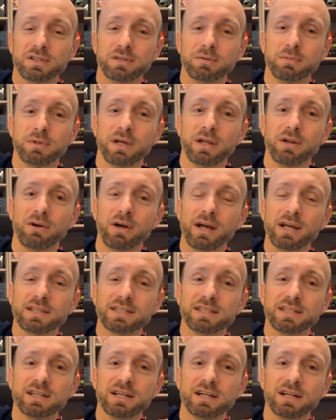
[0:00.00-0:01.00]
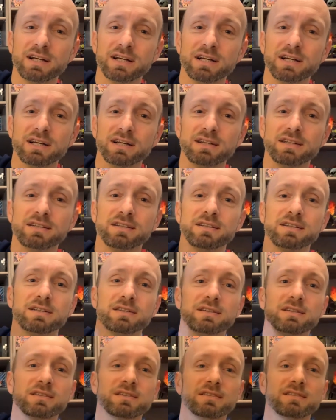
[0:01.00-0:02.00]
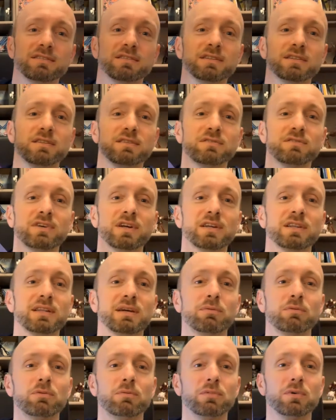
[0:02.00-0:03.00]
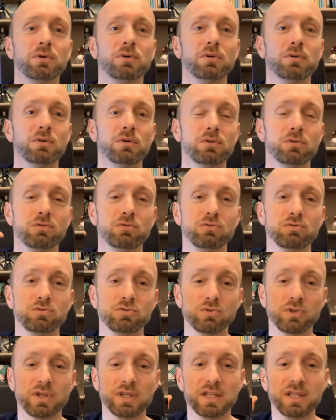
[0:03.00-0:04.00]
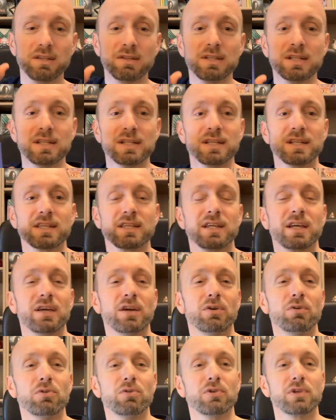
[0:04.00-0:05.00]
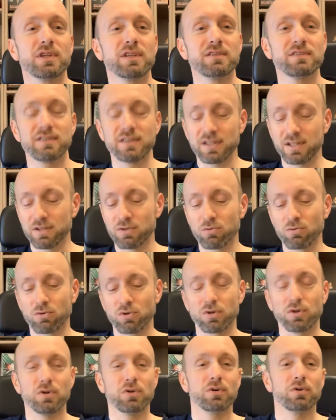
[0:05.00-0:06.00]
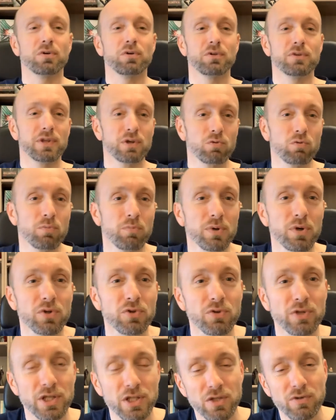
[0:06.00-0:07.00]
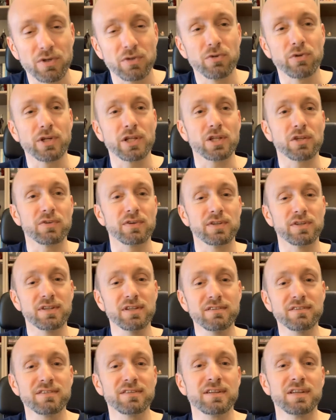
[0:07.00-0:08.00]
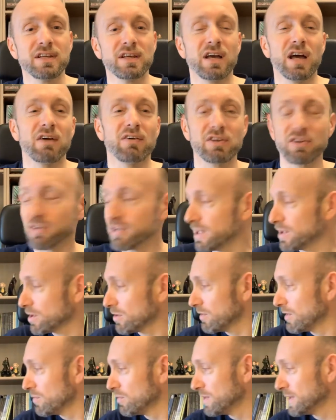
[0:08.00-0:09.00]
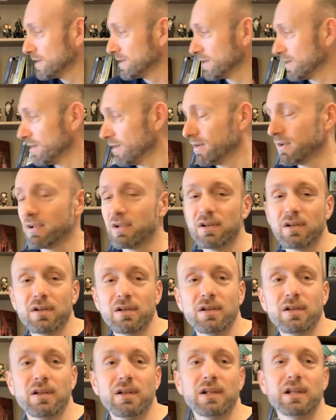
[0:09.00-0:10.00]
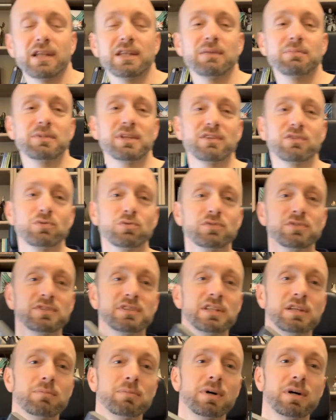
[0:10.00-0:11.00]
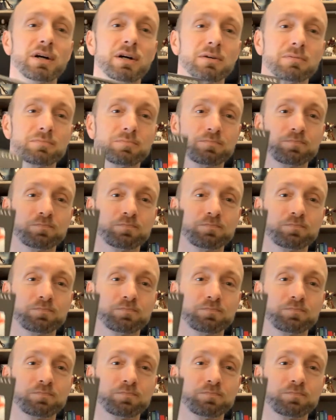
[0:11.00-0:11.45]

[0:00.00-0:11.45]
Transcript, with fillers: Mais alors Akira, c'est véritablement une tuerie qui, qui s'est donc découpée entre 82 et 90, avec en 88 l'adaptation cinéma